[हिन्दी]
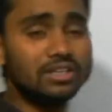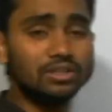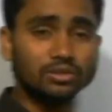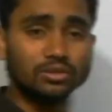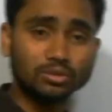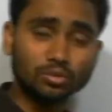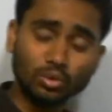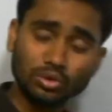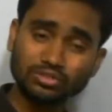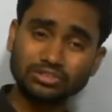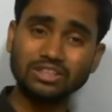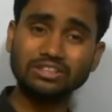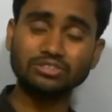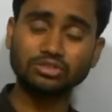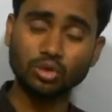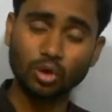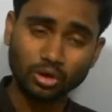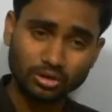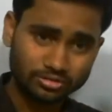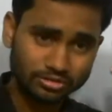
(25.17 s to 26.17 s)
क्वेश्चन
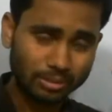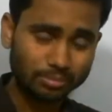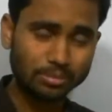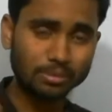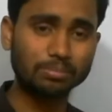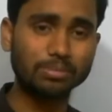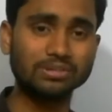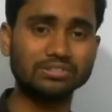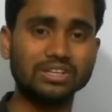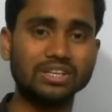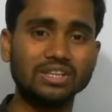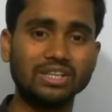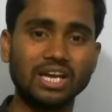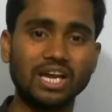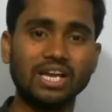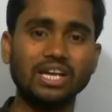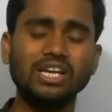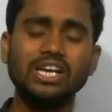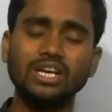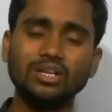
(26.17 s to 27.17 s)
कॉन्सेप्ट पसंद
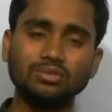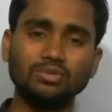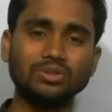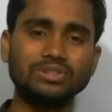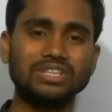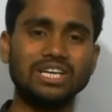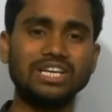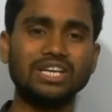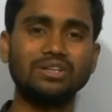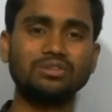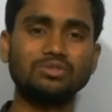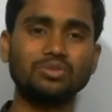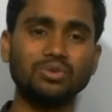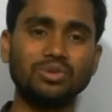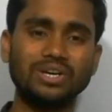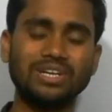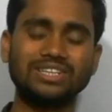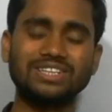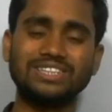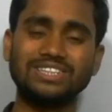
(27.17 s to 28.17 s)
आए तो चैनल को
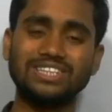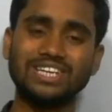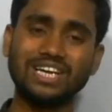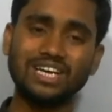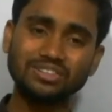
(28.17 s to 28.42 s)
कर दीजिएगा